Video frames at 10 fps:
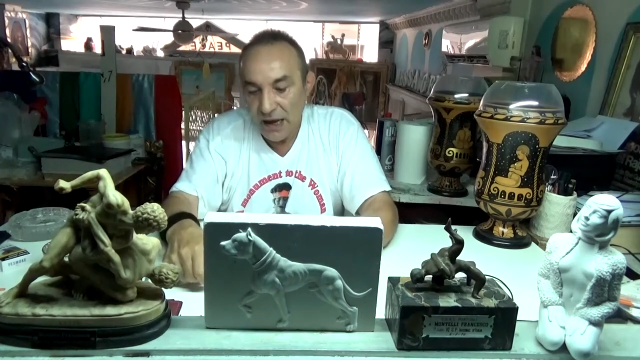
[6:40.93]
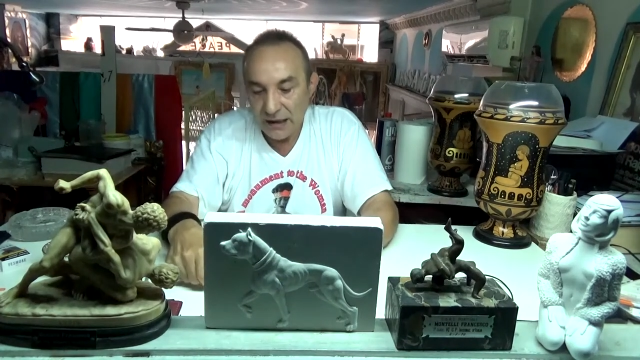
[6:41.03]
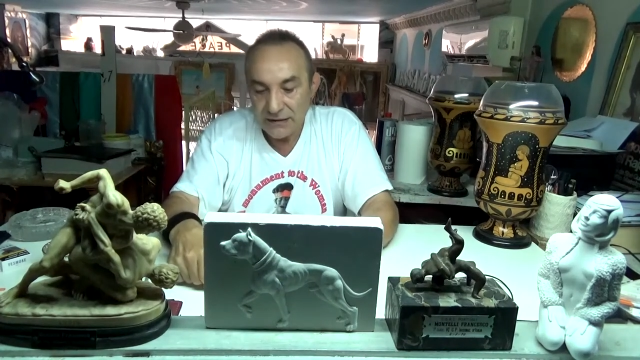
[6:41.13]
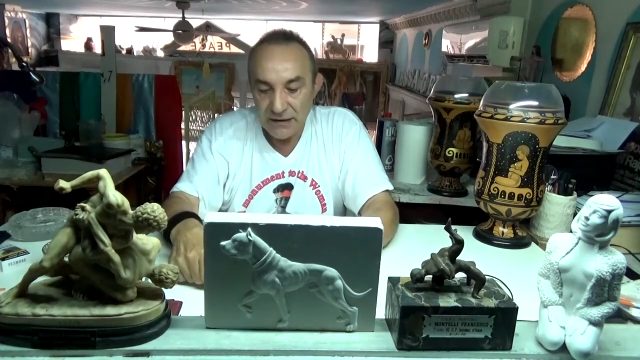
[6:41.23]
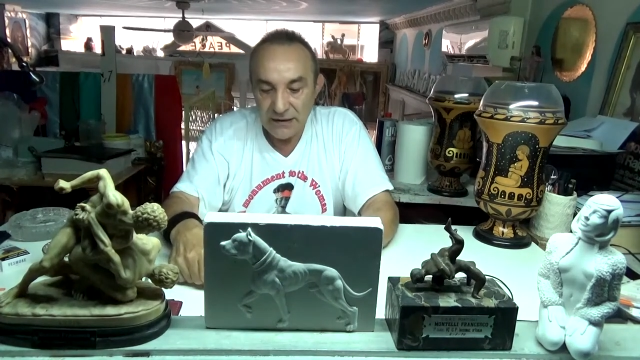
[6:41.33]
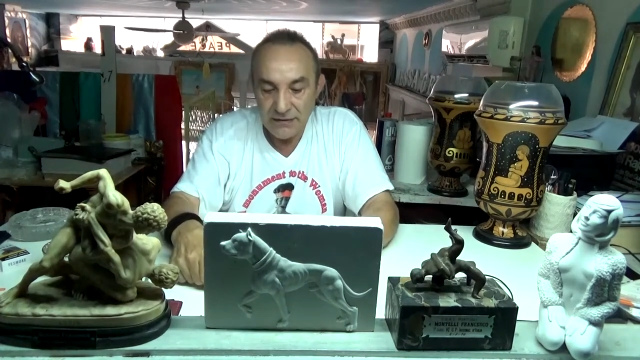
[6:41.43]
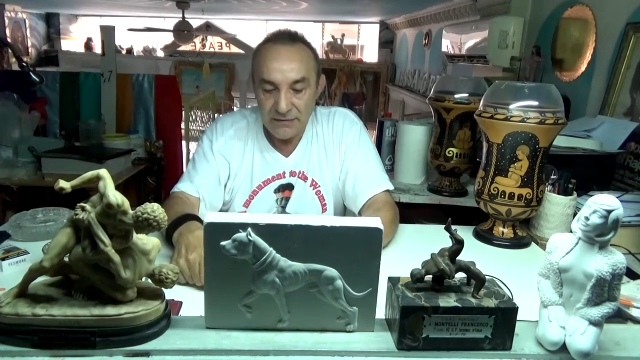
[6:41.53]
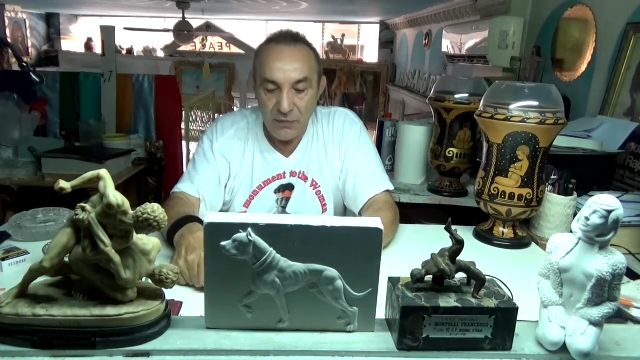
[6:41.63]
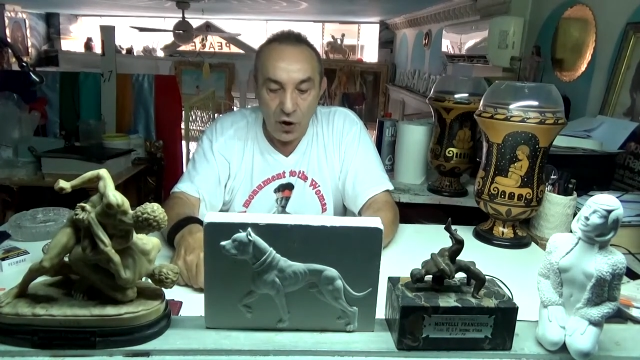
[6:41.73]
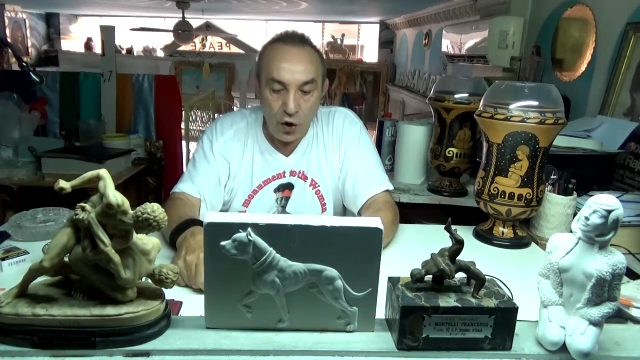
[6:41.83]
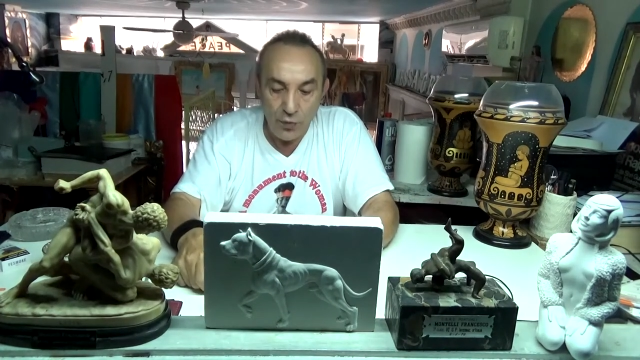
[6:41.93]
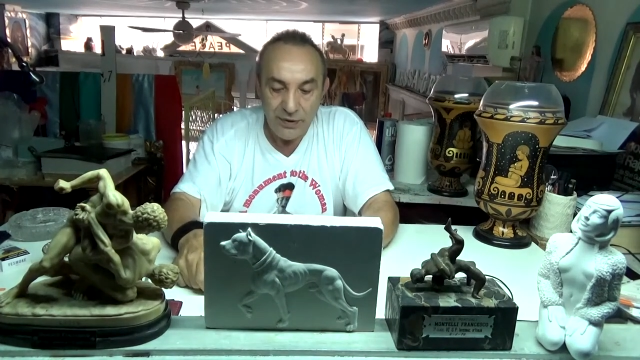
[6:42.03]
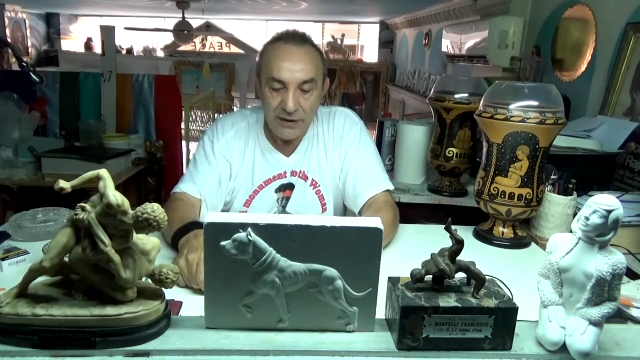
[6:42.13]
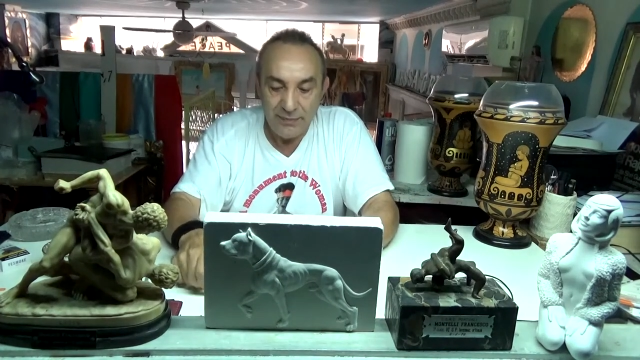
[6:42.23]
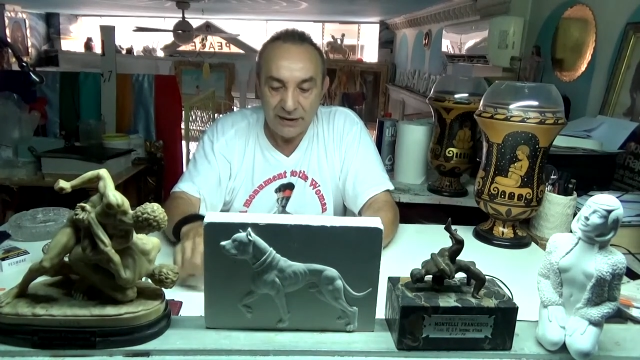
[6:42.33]
a dei
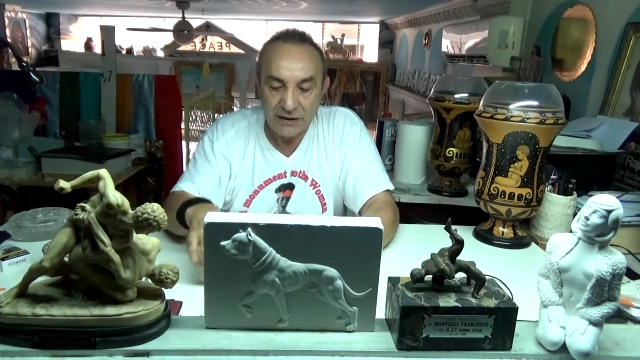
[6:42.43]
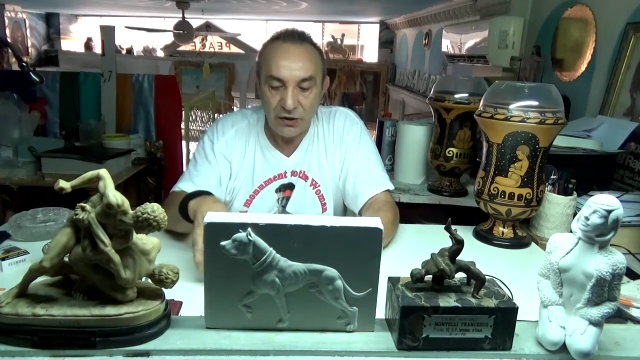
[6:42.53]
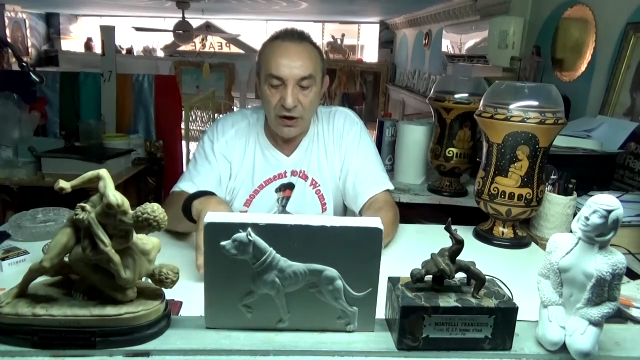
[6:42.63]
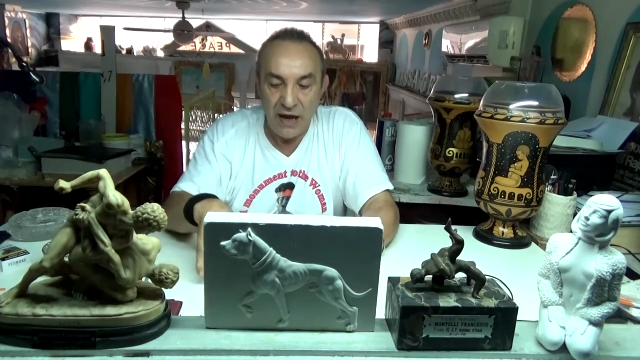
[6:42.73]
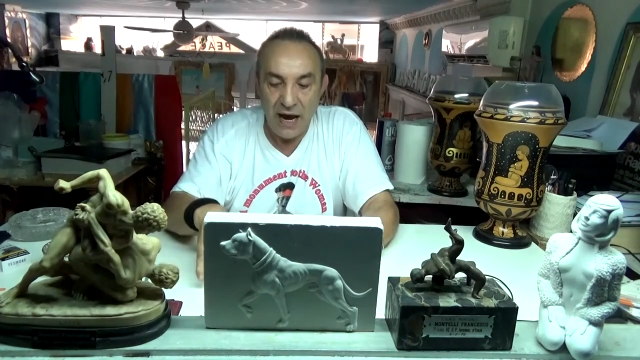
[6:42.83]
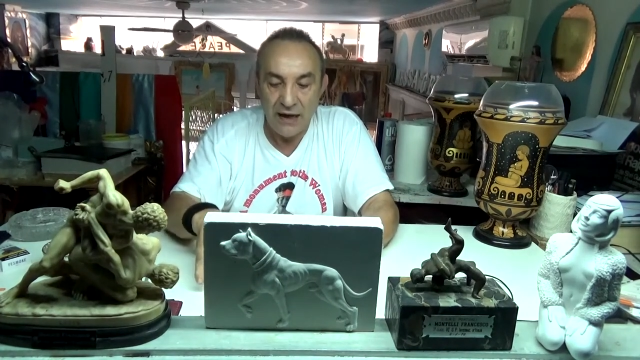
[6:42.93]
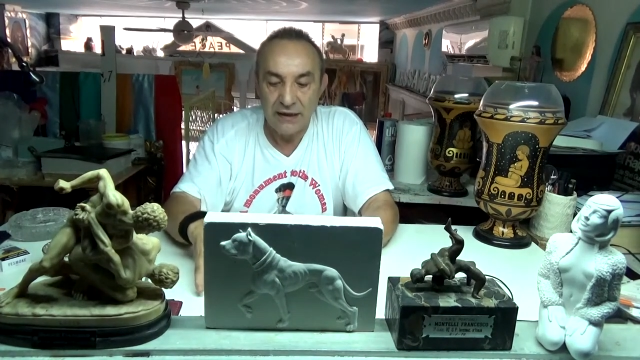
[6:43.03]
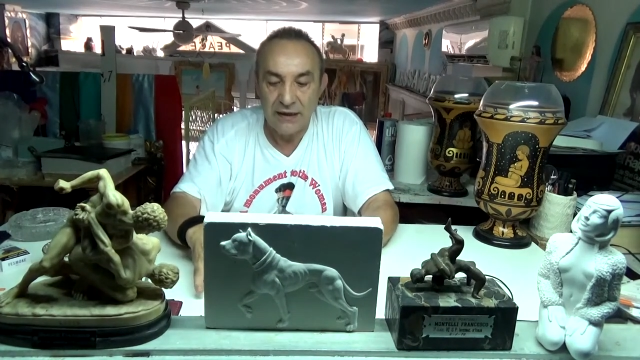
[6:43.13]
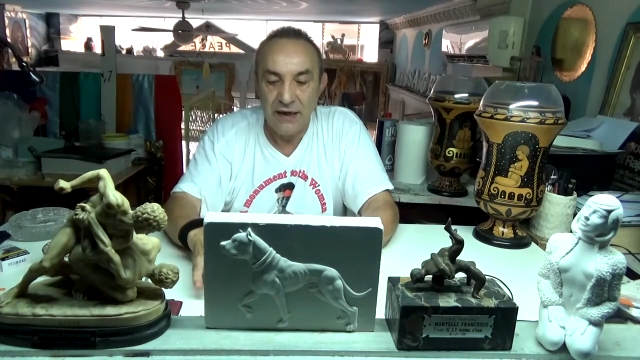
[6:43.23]
mobili particolari